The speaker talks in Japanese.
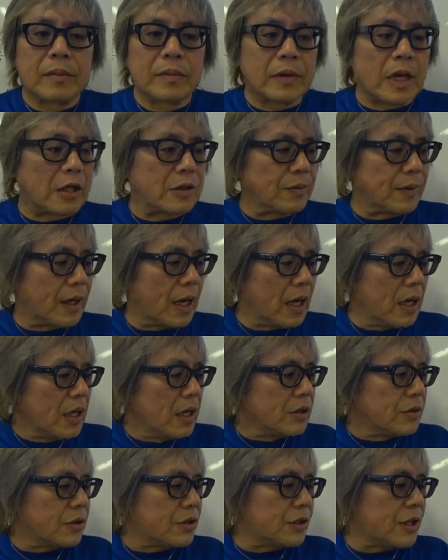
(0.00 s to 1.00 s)
大丈夫かな
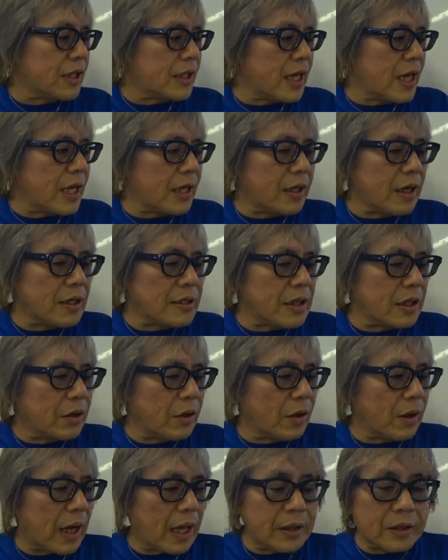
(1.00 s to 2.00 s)
そして低気圧はど
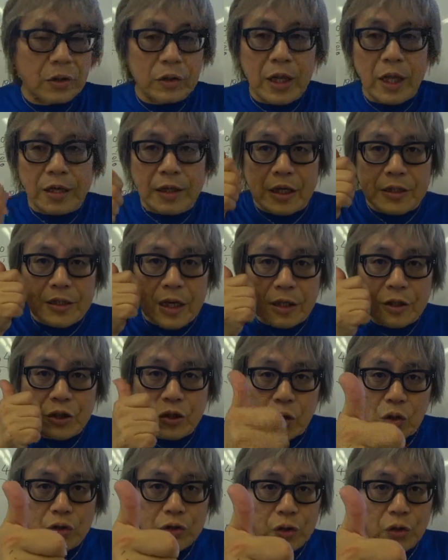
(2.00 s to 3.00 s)
れか低気圧は
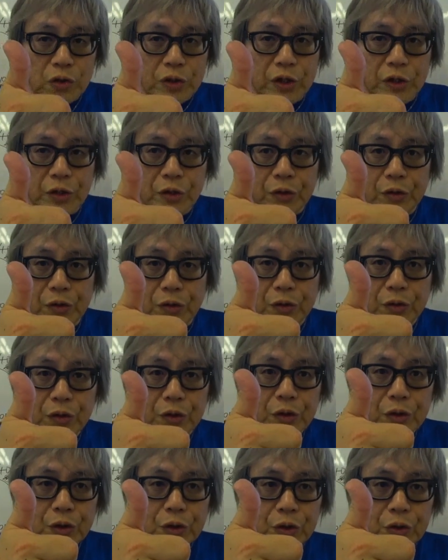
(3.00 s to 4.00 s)
上昇気流
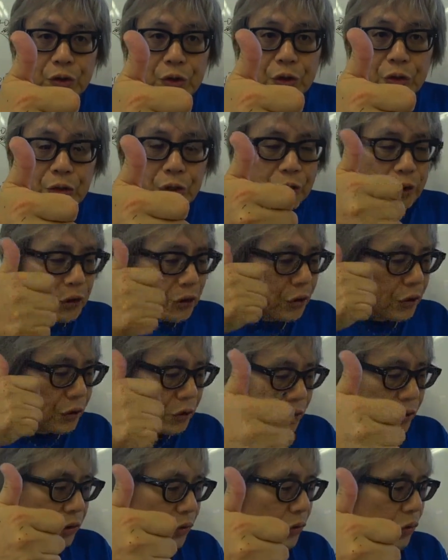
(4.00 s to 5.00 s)

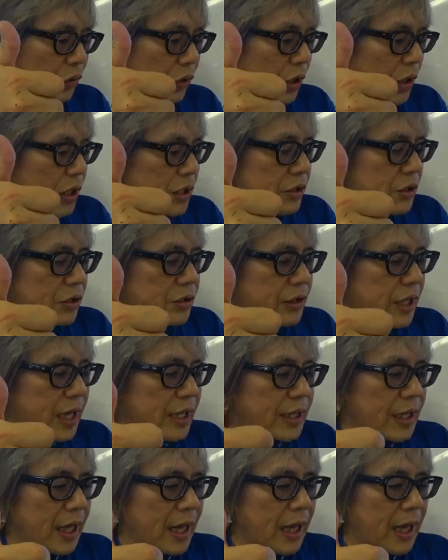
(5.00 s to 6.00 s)
グーそし
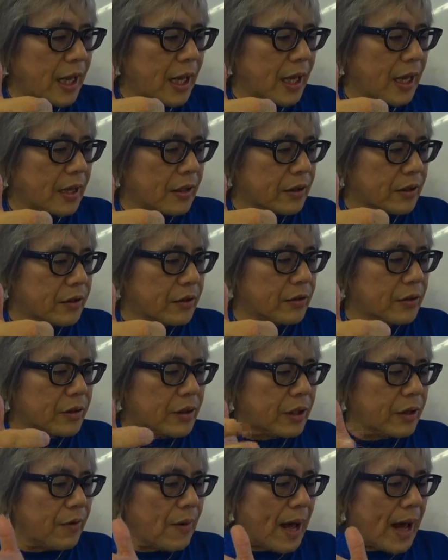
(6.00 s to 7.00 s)
て、えー、空
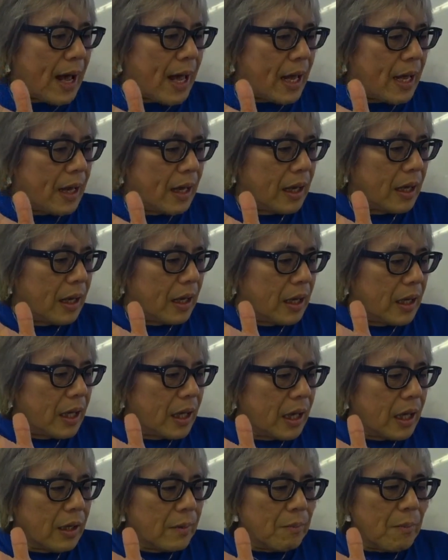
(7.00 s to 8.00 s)
気は
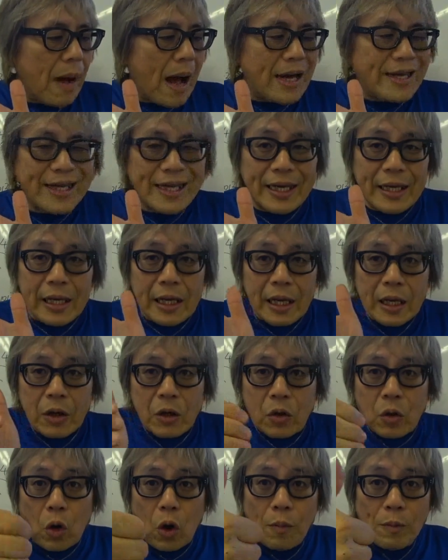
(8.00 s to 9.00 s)
巻き
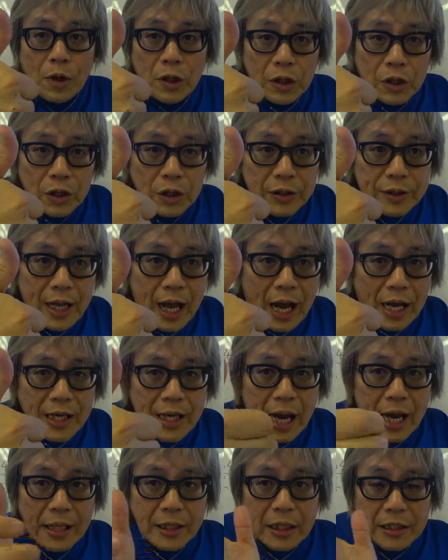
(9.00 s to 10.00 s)
込む中に
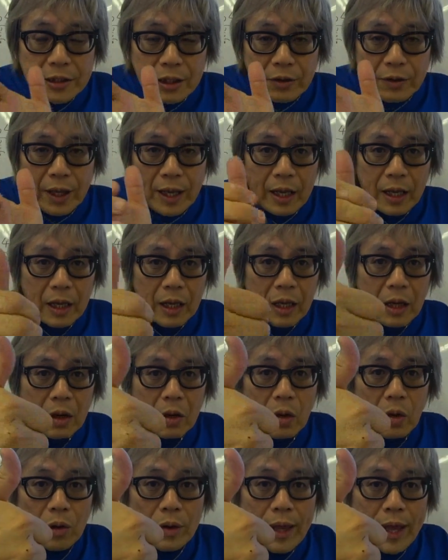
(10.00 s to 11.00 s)
入るんだったよね
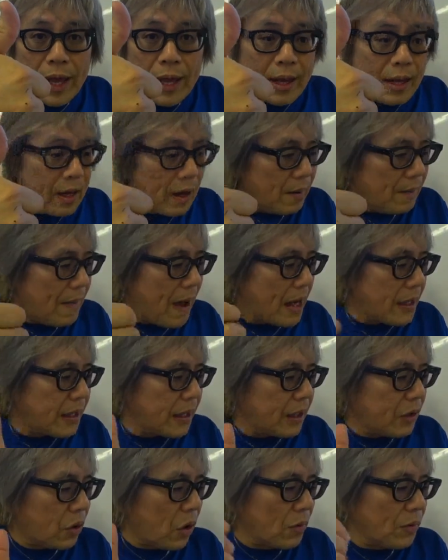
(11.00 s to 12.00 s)
こうね
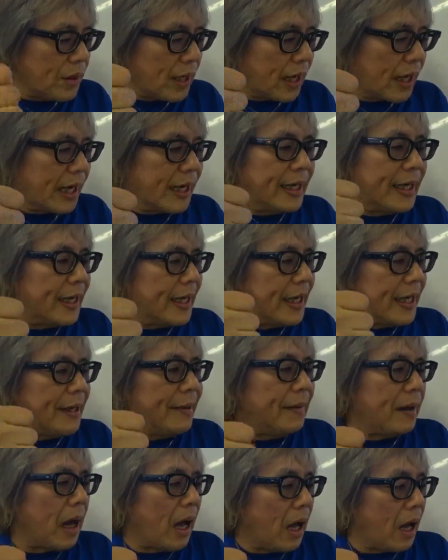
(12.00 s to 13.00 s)
巻き込むだから「
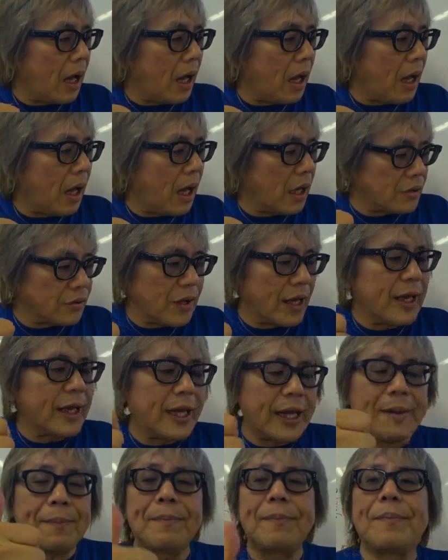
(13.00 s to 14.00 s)
い」ああそうね「
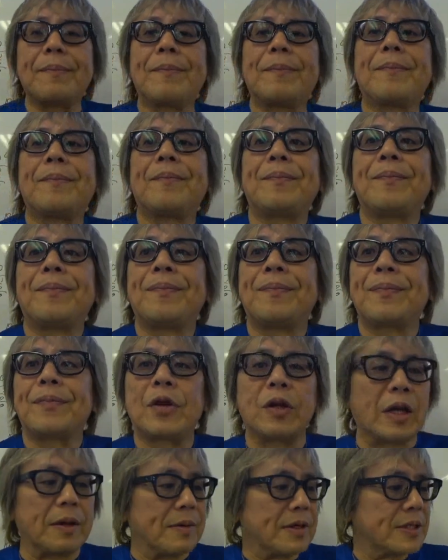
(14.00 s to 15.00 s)
い」
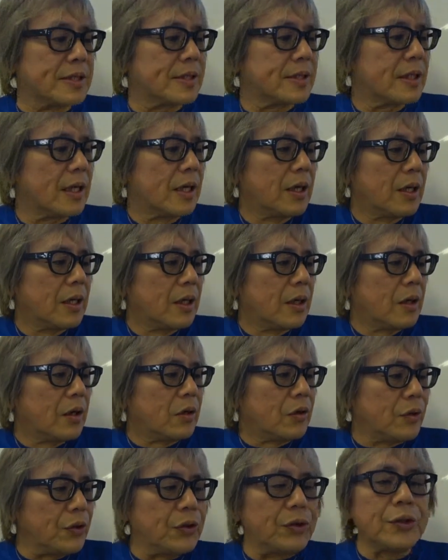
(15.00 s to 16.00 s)
となります「
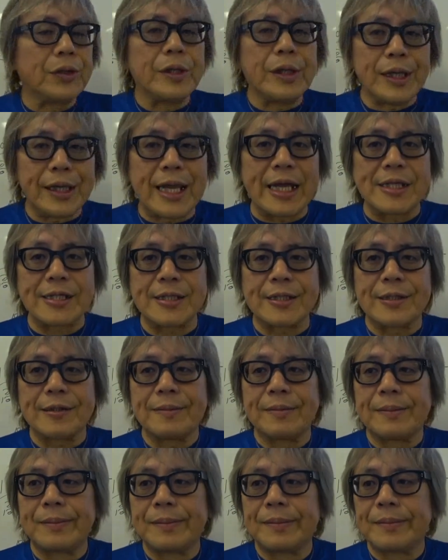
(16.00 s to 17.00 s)
う」「い」です
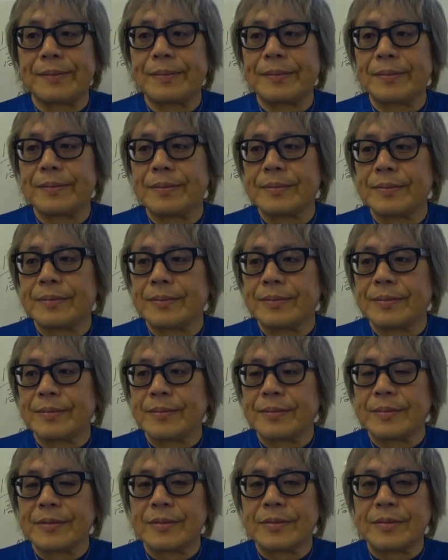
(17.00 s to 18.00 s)

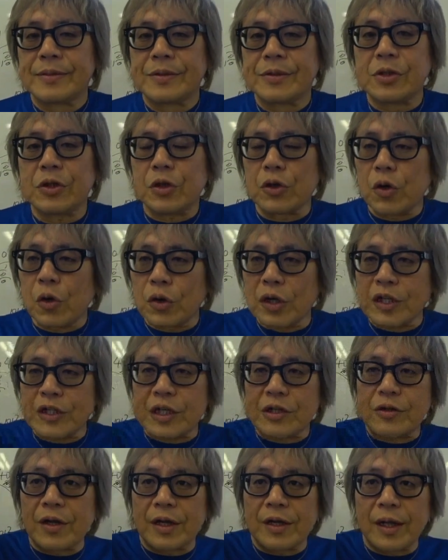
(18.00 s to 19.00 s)
ちょっと両方でき
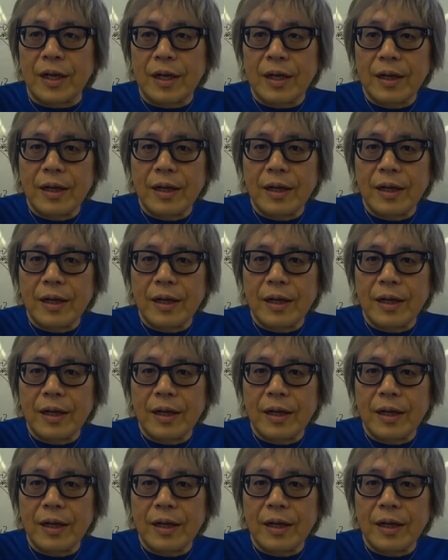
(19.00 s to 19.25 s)
た人よね